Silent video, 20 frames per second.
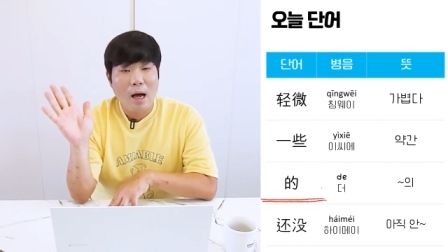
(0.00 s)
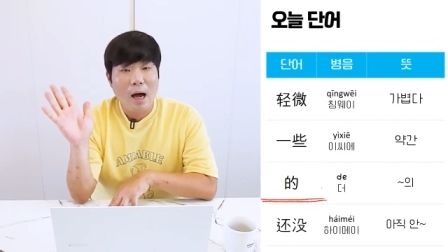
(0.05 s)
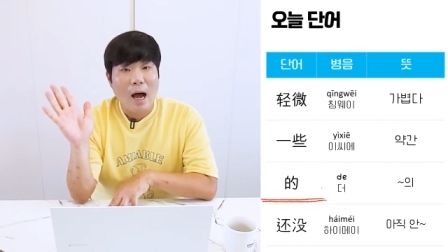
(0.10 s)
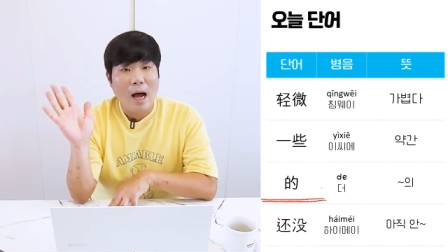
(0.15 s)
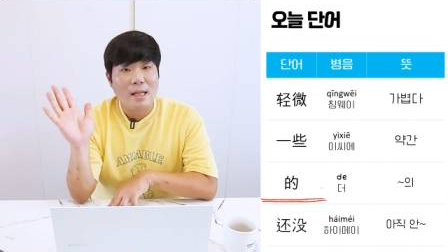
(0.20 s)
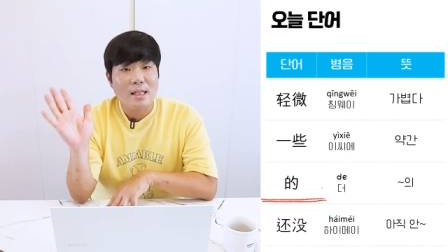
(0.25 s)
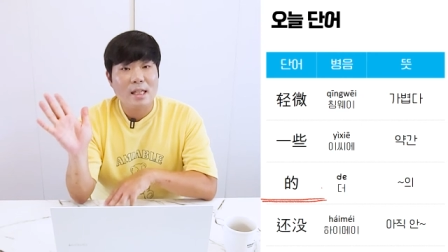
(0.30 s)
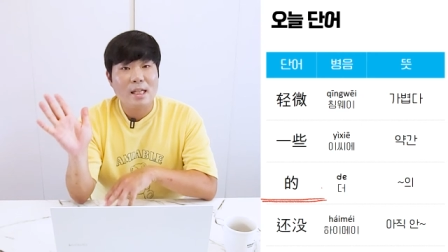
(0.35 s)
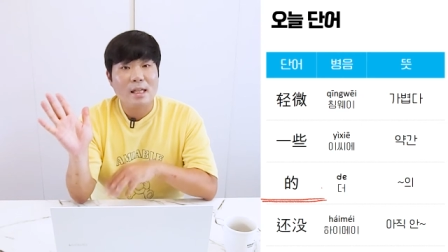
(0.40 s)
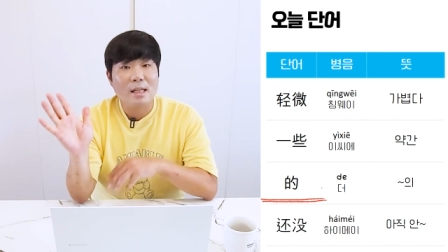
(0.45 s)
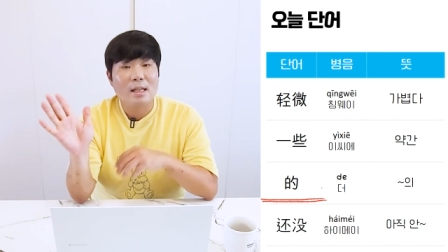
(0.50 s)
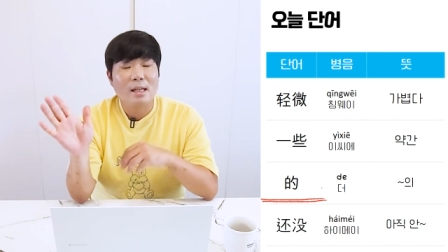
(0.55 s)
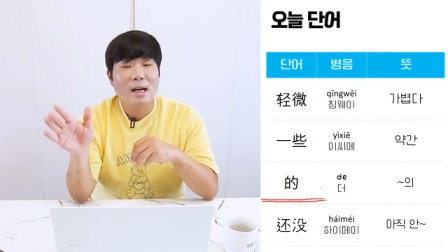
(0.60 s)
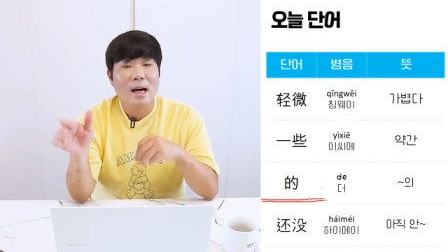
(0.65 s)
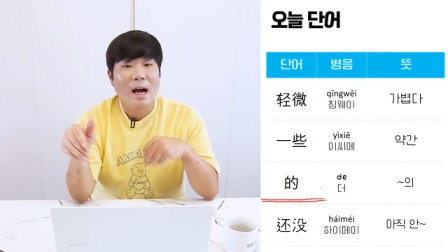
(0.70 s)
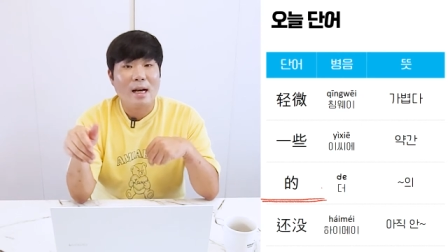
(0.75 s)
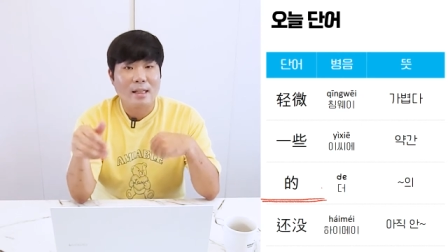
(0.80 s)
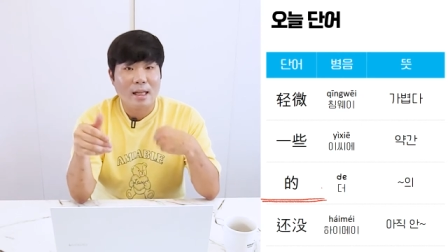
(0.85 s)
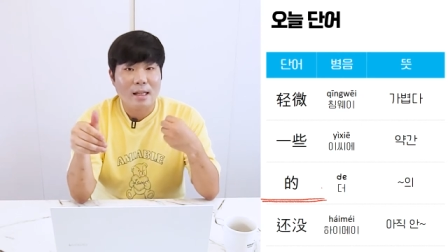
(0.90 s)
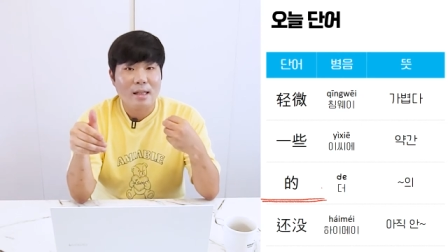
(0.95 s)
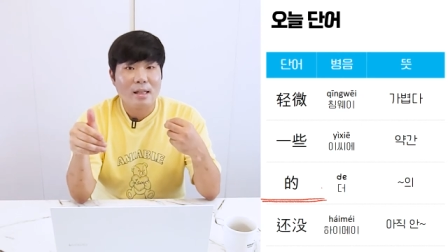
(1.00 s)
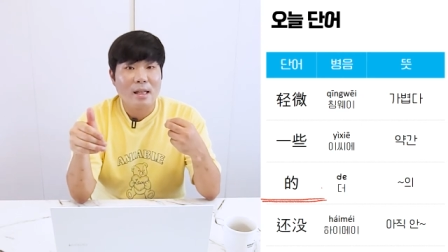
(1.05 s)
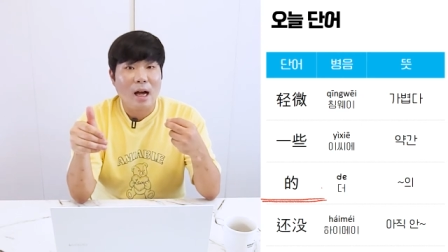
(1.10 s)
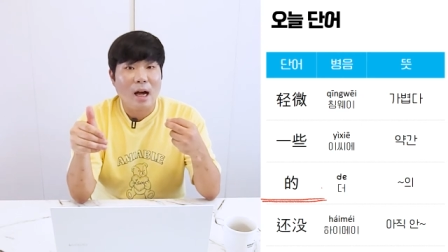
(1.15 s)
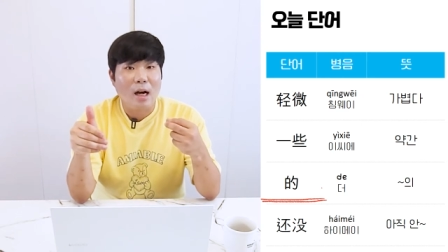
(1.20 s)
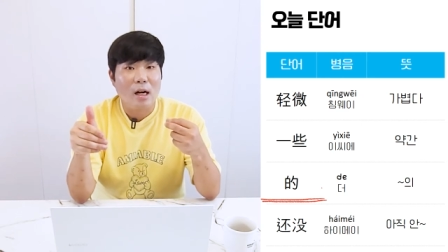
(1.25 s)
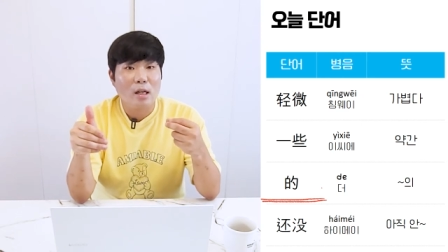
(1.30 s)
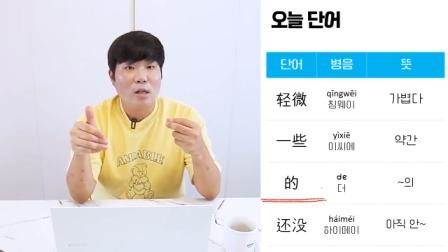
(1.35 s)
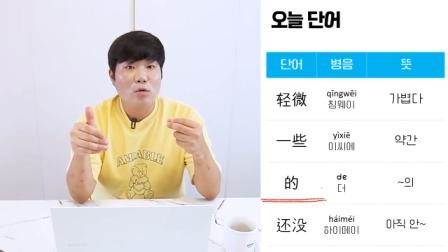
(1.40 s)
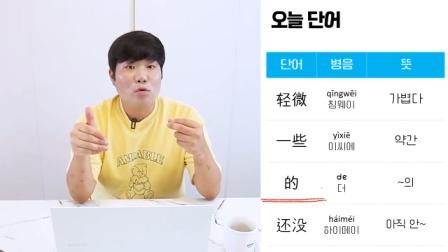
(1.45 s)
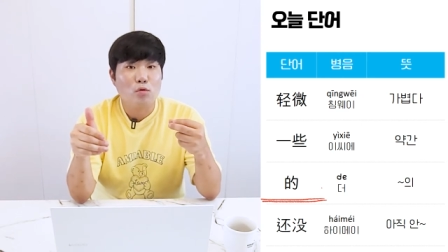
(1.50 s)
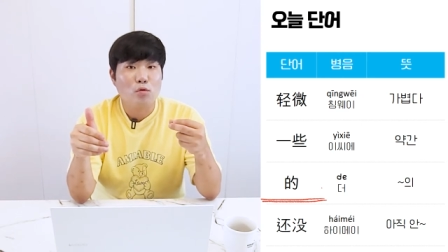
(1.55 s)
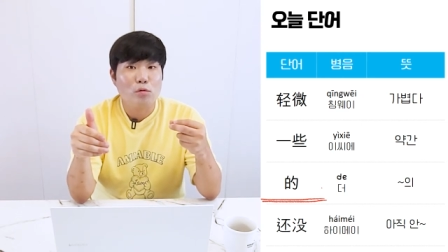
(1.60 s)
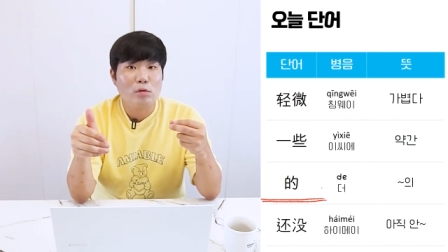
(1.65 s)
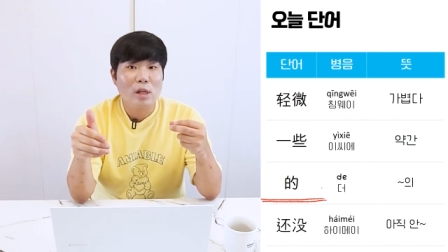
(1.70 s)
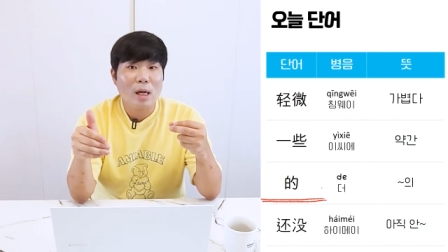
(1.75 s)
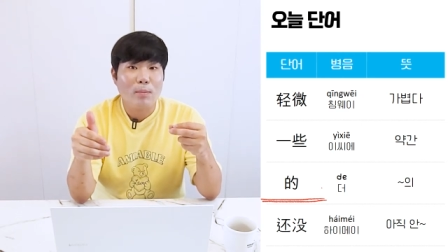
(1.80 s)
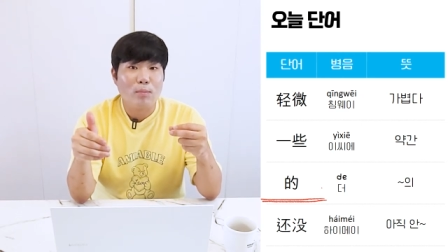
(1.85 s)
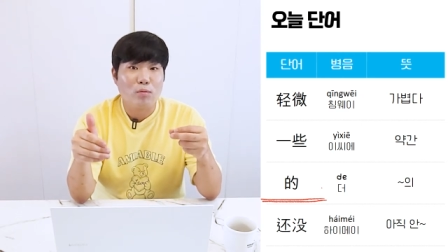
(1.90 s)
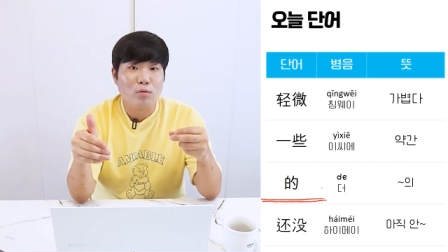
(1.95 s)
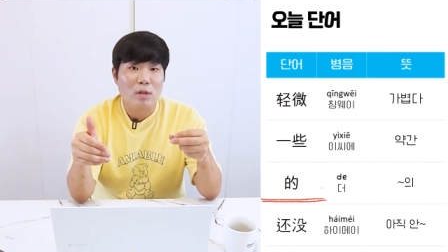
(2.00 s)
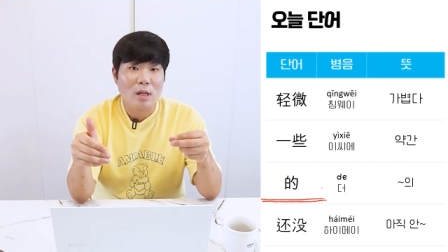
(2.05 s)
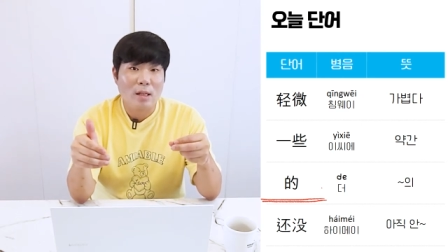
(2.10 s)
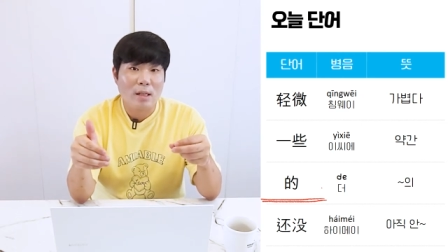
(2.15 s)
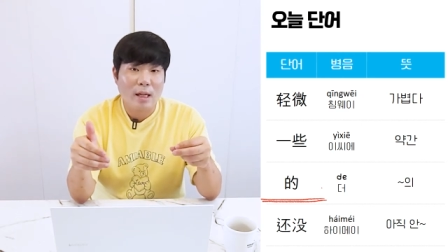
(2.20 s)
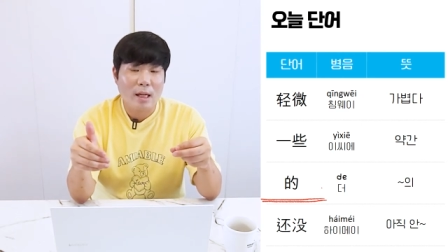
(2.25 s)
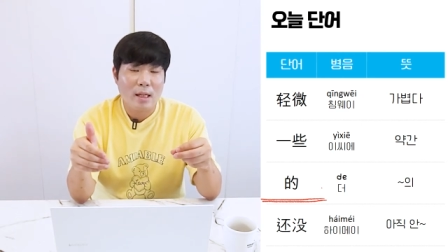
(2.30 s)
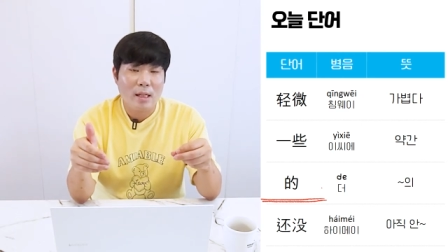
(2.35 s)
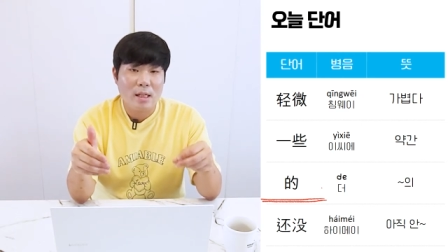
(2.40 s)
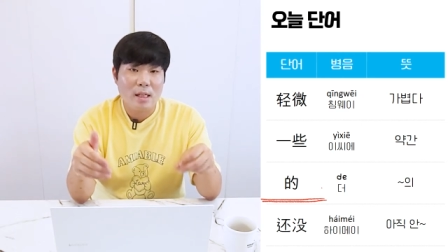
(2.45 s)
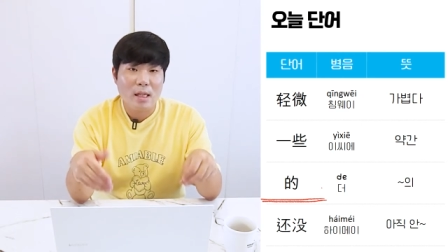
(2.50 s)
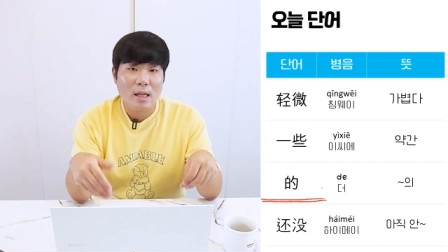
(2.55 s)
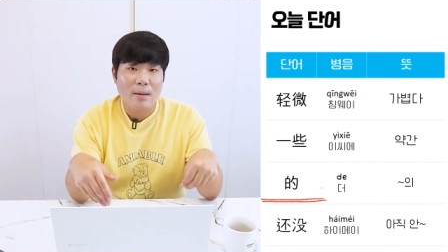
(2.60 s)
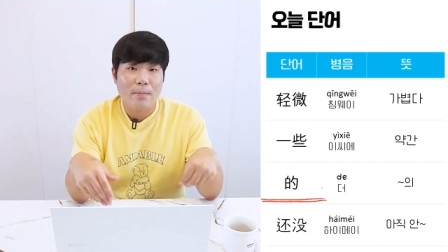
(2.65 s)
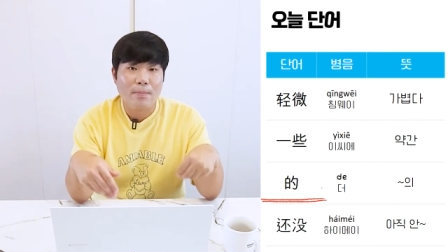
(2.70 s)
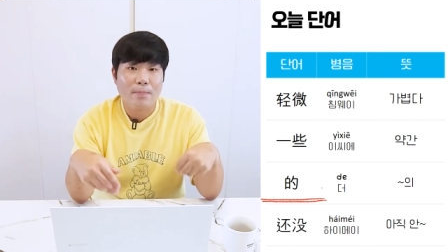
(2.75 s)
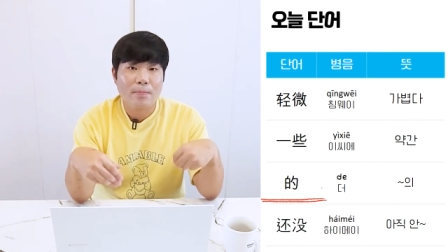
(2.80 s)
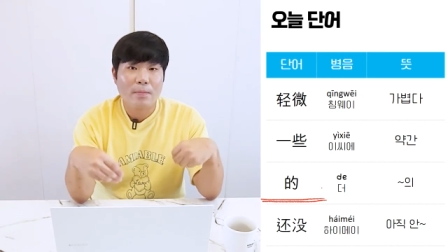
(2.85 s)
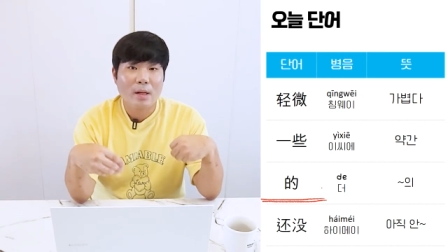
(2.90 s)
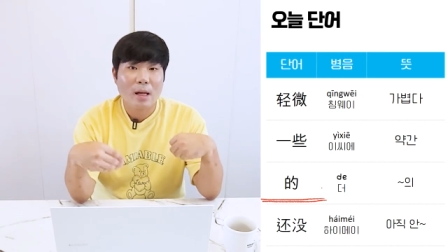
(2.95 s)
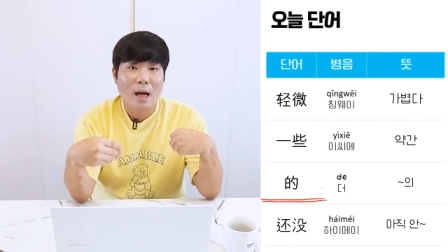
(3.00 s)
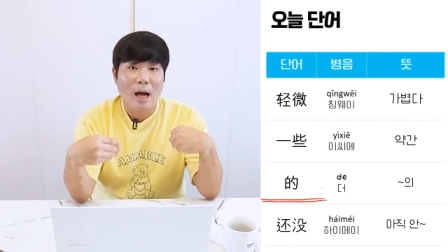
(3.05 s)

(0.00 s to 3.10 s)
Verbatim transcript: 아직 안 했다 이거 둘 다 부사 되겠지